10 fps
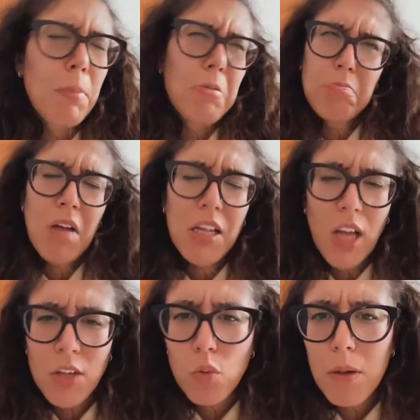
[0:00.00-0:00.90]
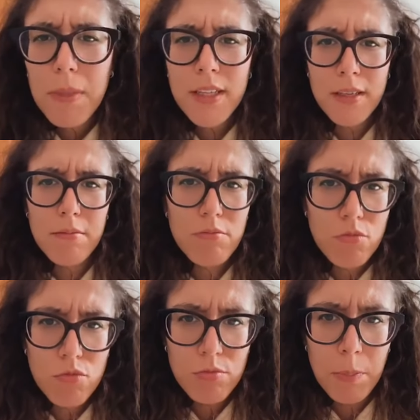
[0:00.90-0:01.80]
Però
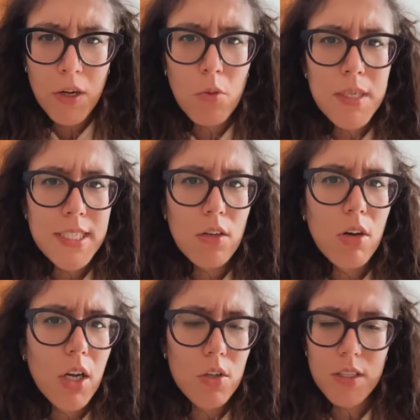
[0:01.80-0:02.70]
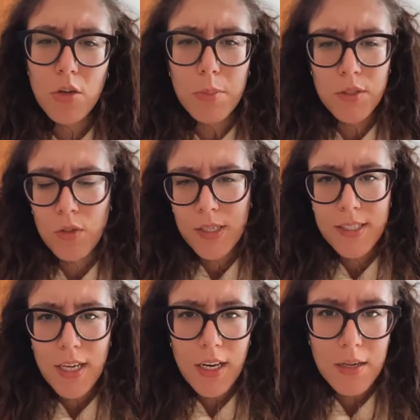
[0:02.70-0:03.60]
attualmente, per come stanno le cose, io penso
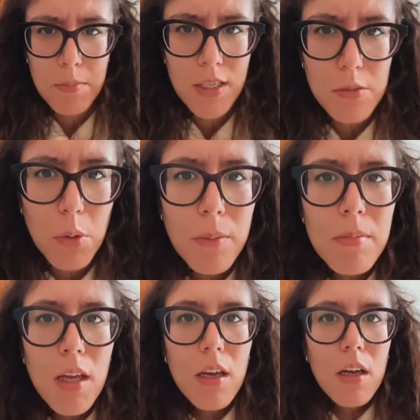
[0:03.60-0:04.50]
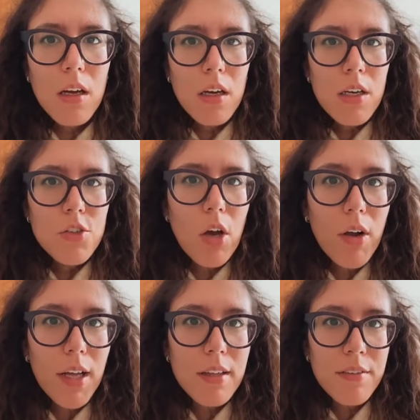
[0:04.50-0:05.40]
che sia allarmismo.
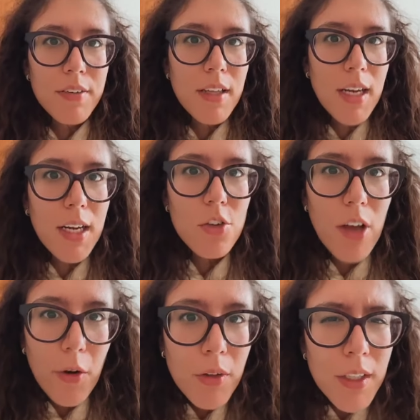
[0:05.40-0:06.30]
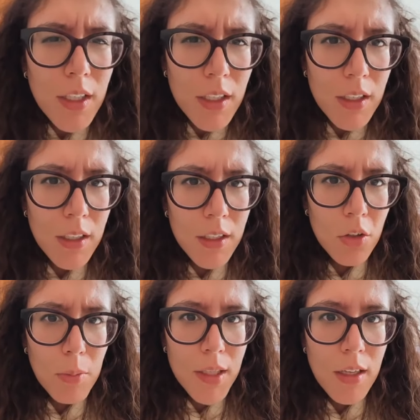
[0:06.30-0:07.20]
Ciao Kate, Federica, ciao.
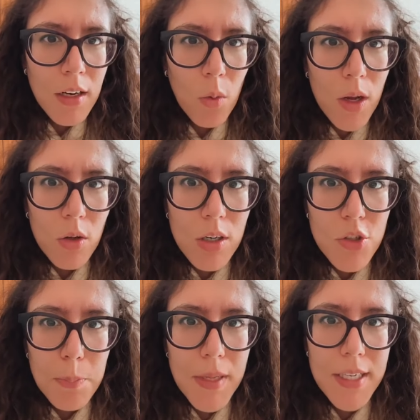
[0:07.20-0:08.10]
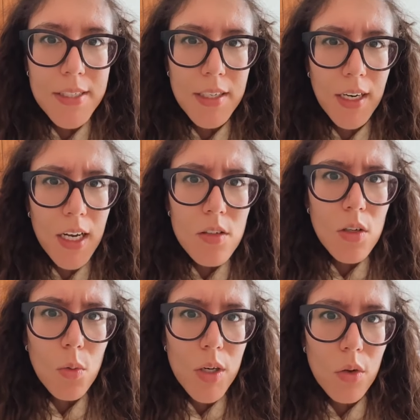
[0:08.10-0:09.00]
Uh, domanda riguardo le GPS. Nel
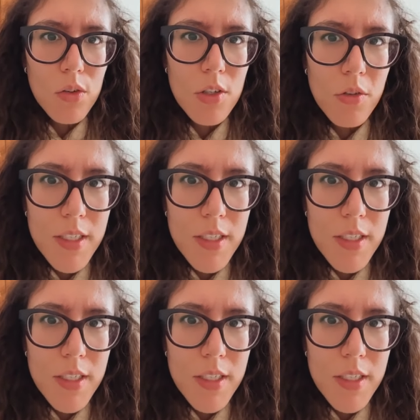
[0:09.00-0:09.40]
caso in cui non si